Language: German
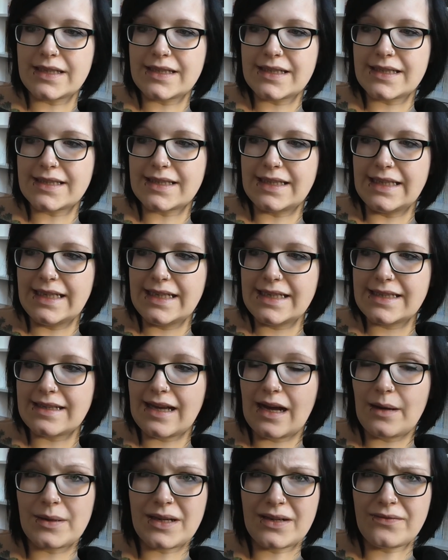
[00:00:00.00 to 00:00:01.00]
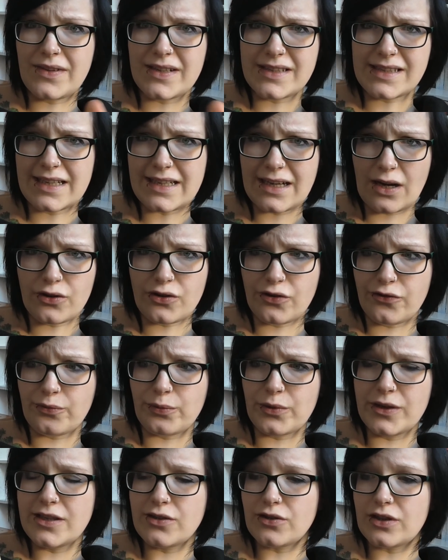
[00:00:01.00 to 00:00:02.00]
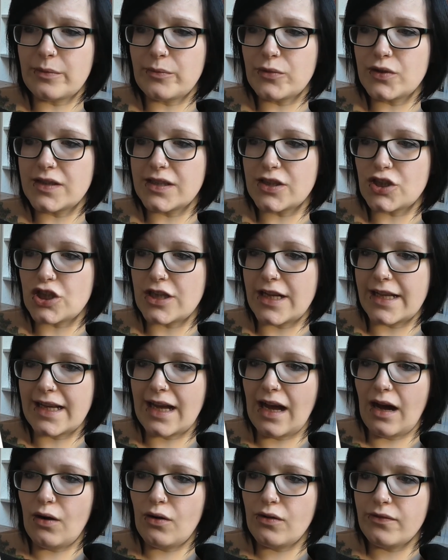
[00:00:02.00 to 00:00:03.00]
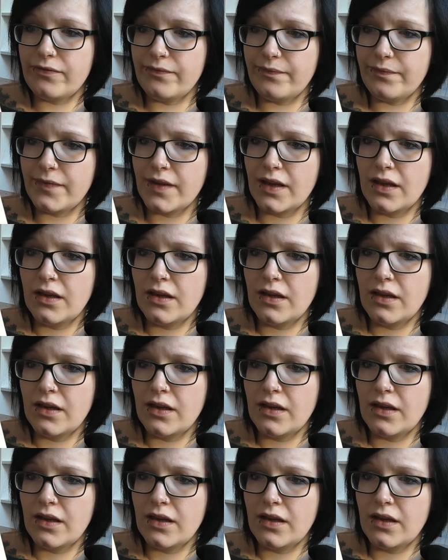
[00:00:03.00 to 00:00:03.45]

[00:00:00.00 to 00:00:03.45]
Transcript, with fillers: dass ich es lese, aber dann war es halt out of print und dann musste ich es schnell kaufen.